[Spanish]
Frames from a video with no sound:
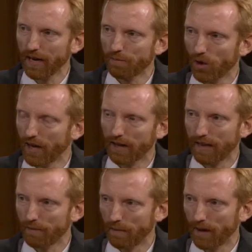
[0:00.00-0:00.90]
la mujer,
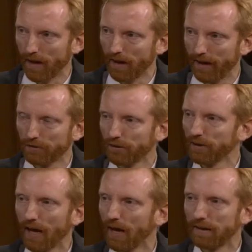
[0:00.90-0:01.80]
de la mamá, esto
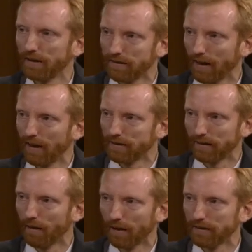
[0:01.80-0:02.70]
ya está,
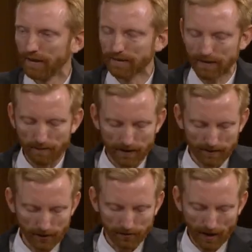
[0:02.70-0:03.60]

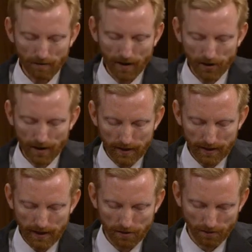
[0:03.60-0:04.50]
establecido, está hablando del
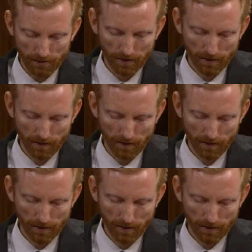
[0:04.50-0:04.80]
niño.